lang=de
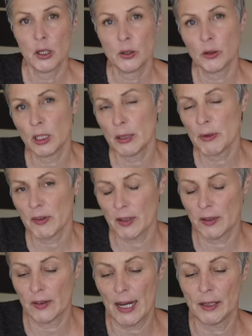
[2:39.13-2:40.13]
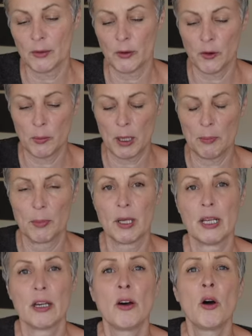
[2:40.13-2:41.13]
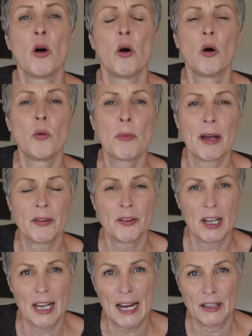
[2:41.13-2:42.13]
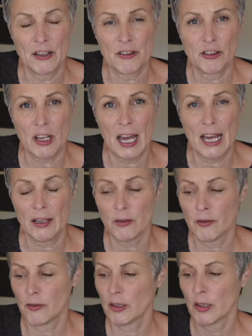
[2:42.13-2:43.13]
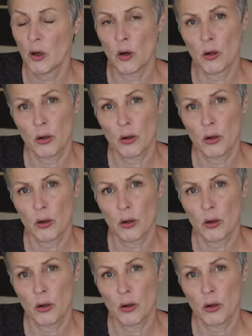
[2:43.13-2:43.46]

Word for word: Du nimmst das Zeitungspapier und machst kleine Streifen